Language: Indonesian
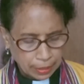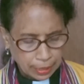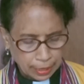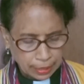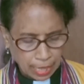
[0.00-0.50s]

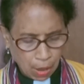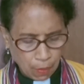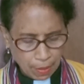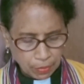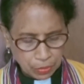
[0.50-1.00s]

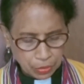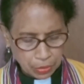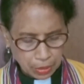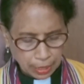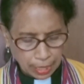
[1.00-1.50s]

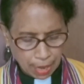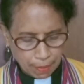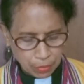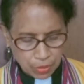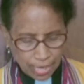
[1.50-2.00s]
tertawamu
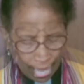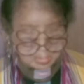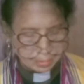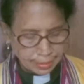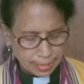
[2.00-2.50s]
kamu
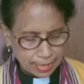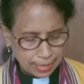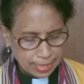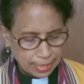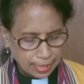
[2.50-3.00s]

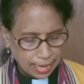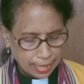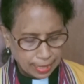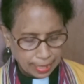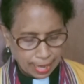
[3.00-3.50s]
ganti
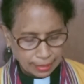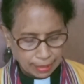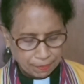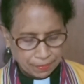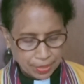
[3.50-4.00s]
dengan
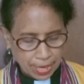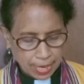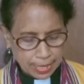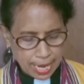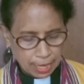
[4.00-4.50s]
ratap
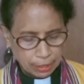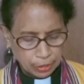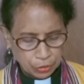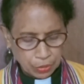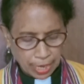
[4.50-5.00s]

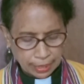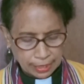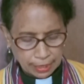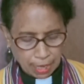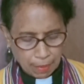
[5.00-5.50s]
dan
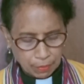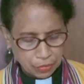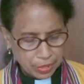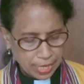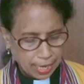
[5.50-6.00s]

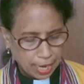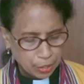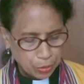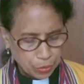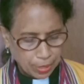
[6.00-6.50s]
sukacitamu
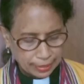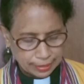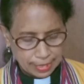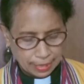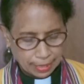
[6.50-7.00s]
dengan duka
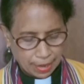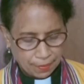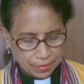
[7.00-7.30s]
cita